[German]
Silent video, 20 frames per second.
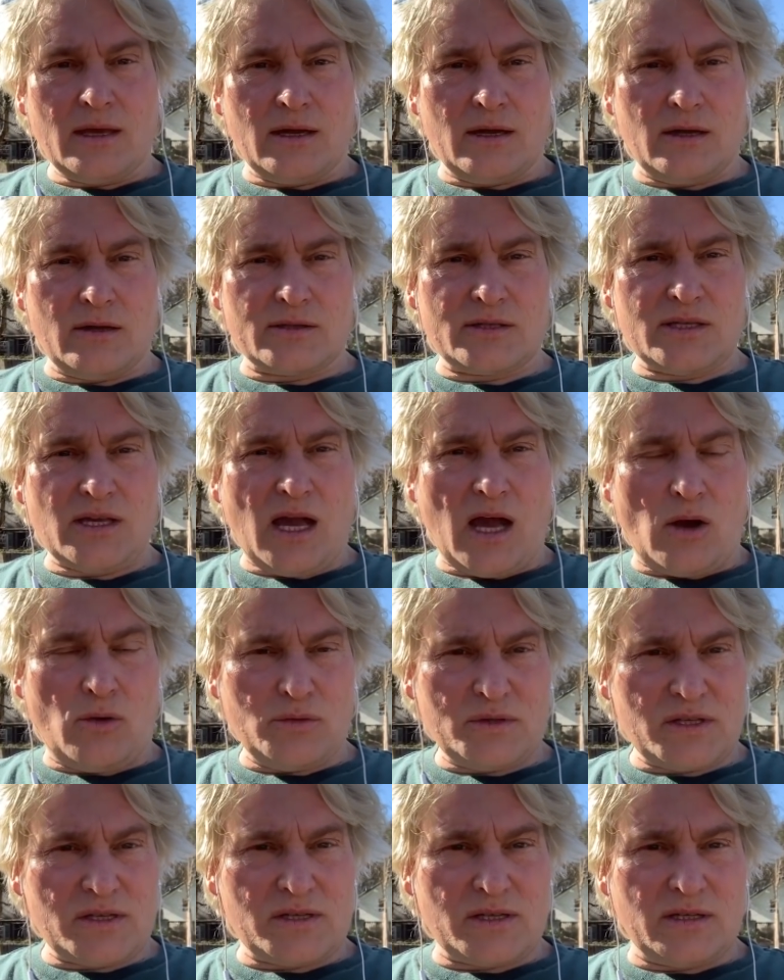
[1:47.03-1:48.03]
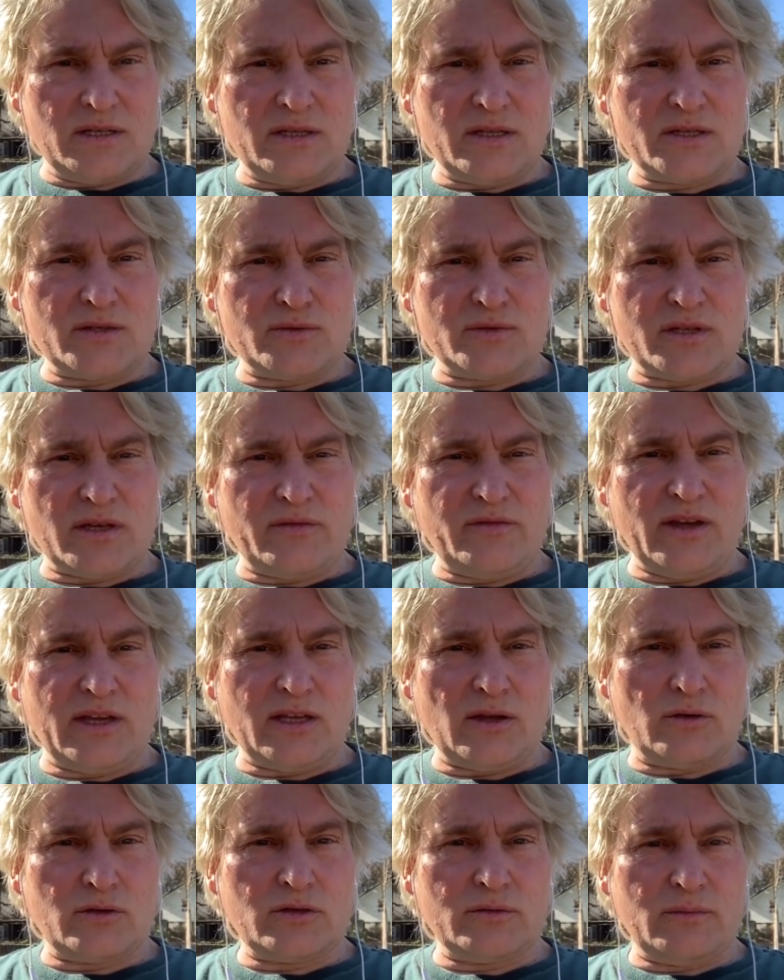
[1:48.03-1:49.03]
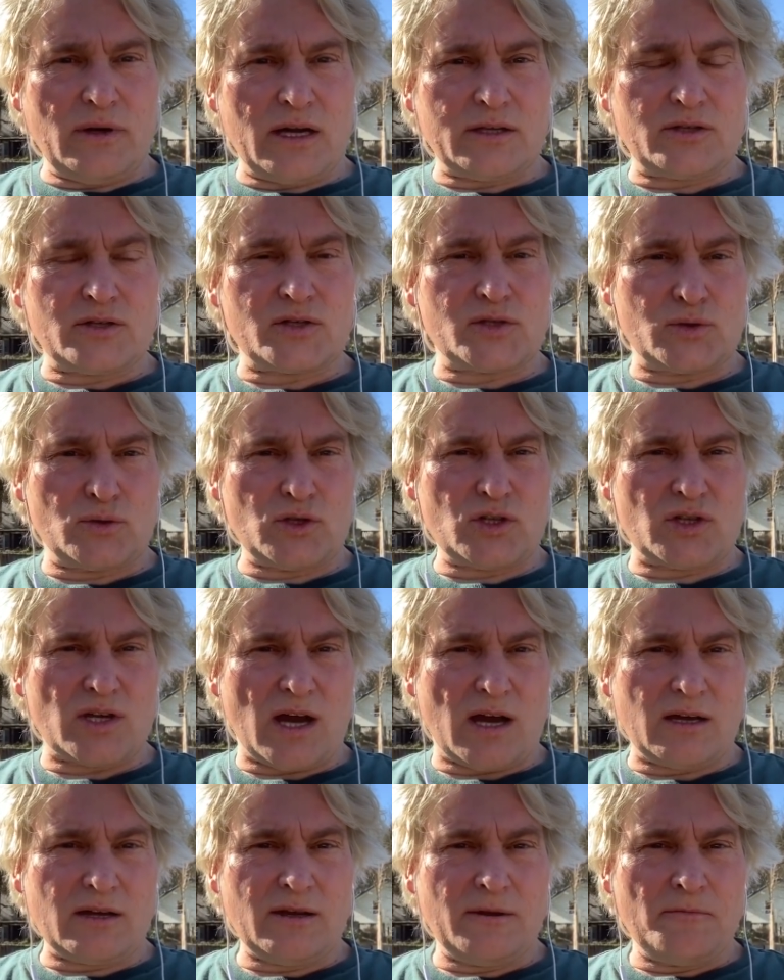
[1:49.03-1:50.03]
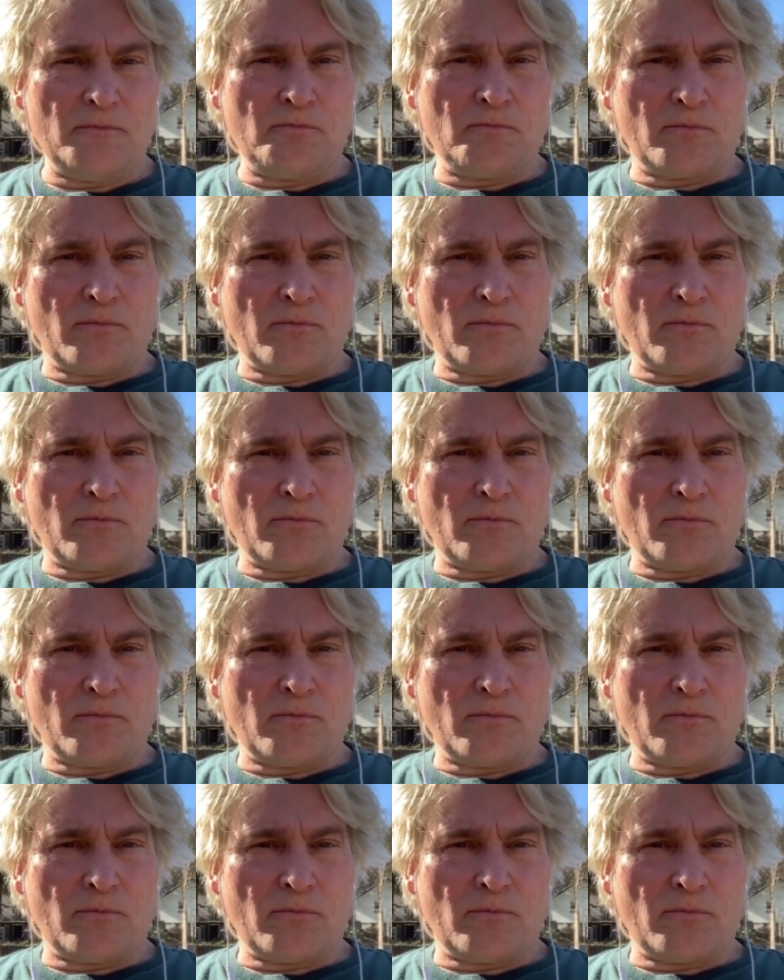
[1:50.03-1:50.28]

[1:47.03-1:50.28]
äh, zu Hause sind, ist unser Feld automatisch so stark,